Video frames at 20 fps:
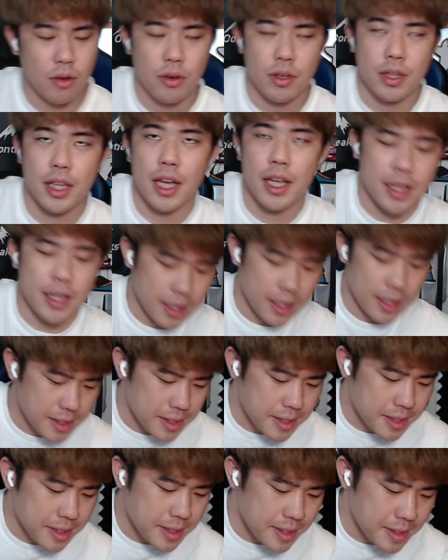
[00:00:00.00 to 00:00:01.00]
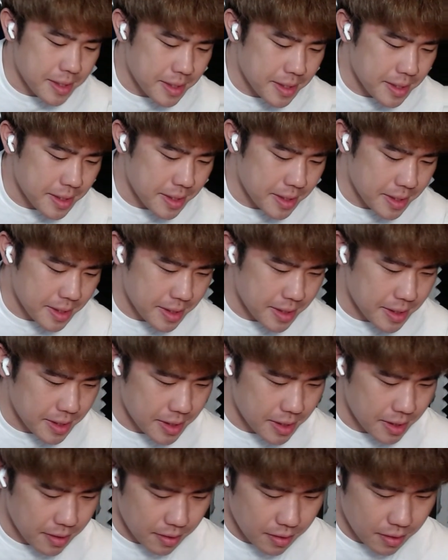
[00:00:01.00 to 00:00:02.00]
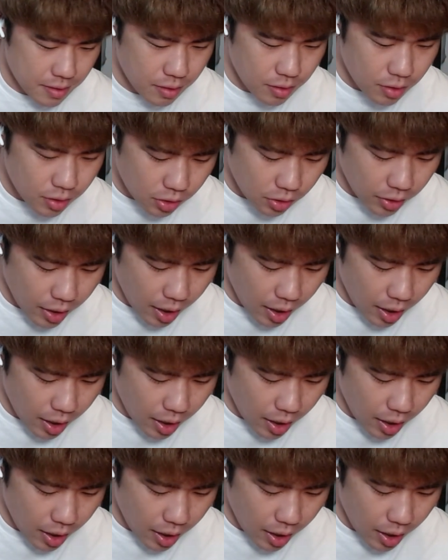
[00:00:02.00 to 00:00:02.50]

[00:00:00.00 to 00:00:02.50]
構痛いです。グッド